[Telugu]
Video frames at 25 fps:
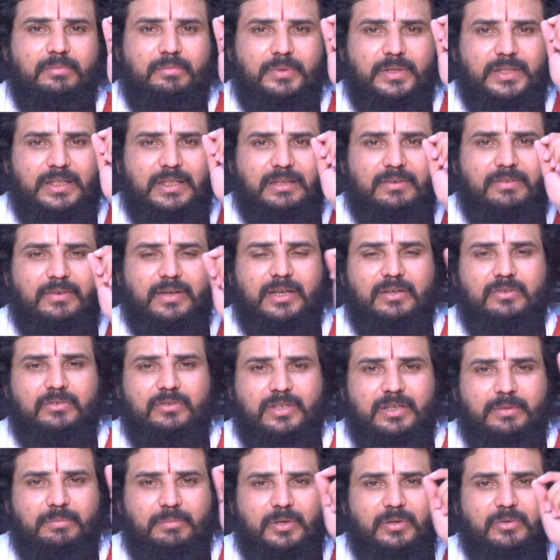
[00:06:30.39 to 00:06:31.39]
పెద్దవాళ్ళ
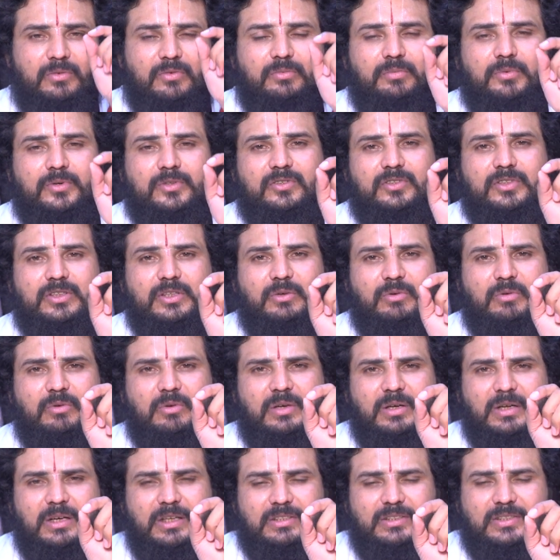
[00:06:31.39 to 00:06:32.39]
నుండి మనం పొందితే
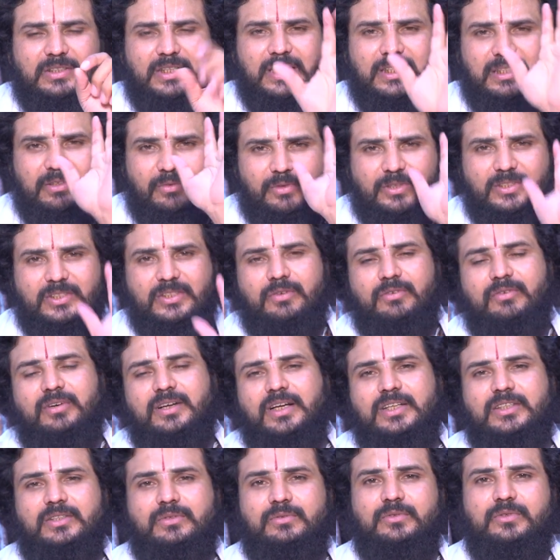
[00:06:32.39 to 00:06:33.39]
ఒక్క శాతం వచ్చే
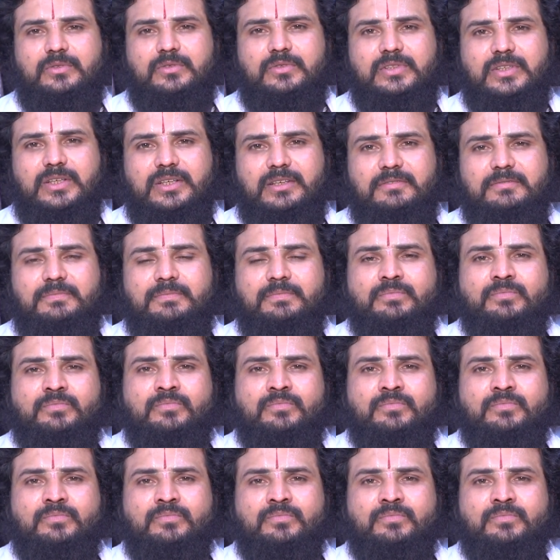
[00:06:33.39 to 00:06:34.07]
అవకాశం ఉంది ఉద్యోగం